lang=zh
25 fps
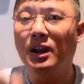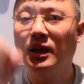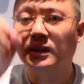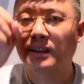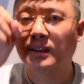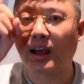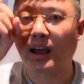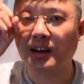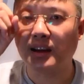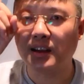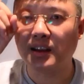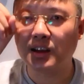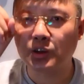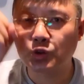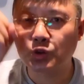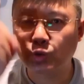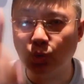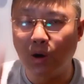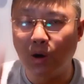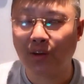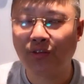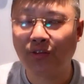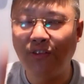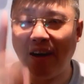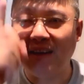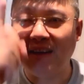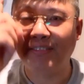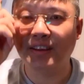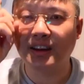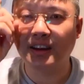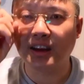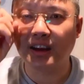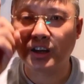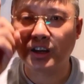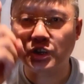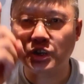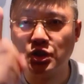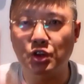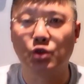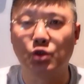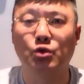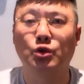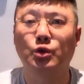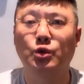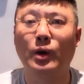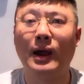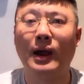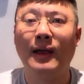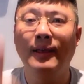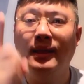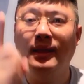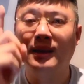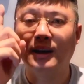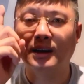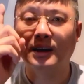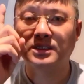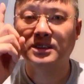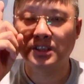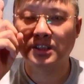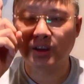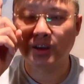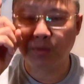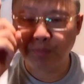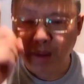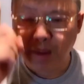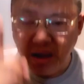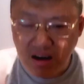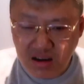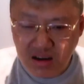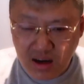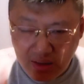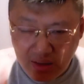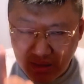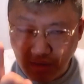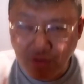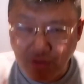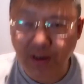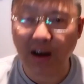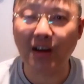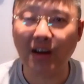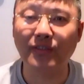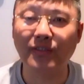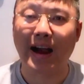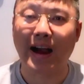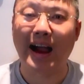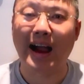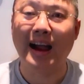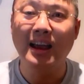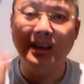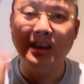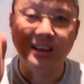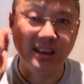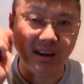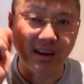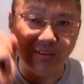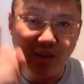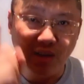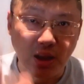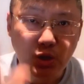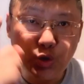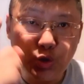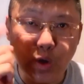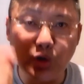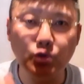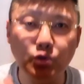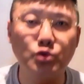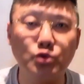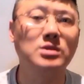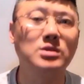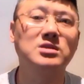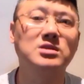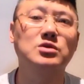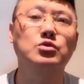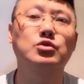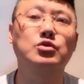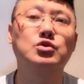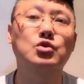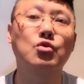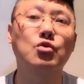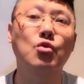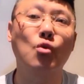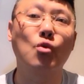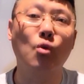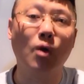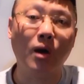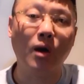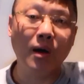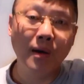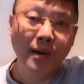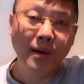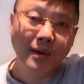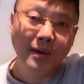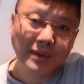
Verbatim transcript: 他这些做饭的这个手段啊，这些烹饪的方法，也完全学自于中国。